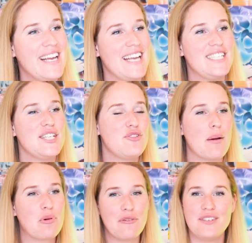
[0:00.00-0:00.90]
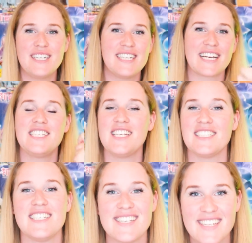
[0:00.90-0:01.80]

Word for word: et si tu as profité des richesses des